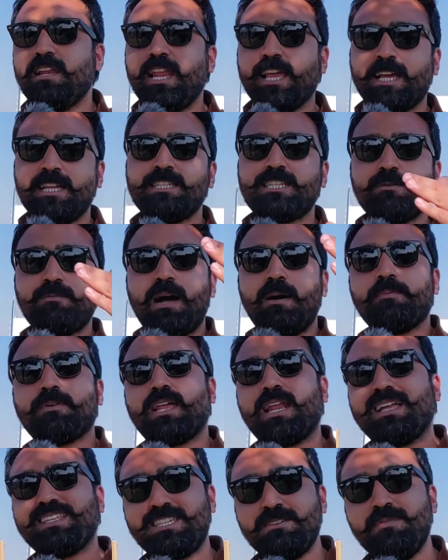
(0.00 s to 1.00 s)
लेकिन जब आप
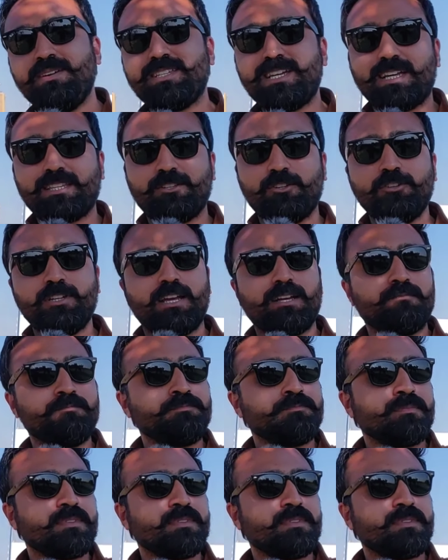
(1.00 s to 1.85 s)
कराची में जाते हो ना